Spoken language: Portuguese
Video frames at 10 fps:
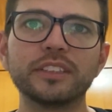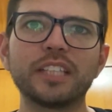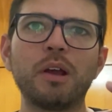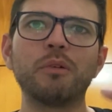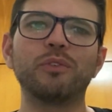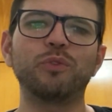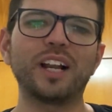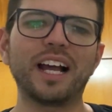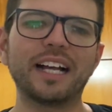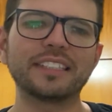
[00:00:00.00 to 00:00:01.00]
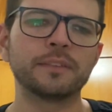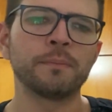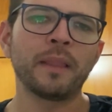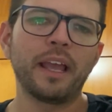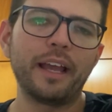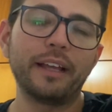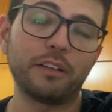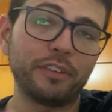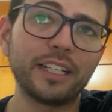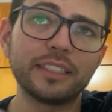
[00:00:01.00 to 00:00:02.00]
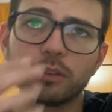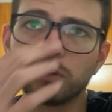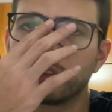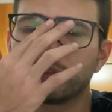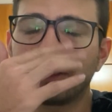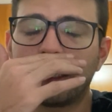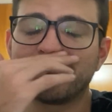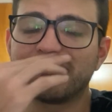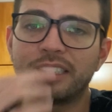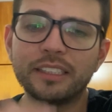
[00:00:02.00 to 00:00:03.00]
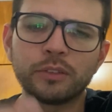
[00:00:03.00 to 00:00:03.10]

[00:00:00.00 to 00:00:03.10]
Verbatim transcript: Então é uma frase, é, na verdade são duas frases, né?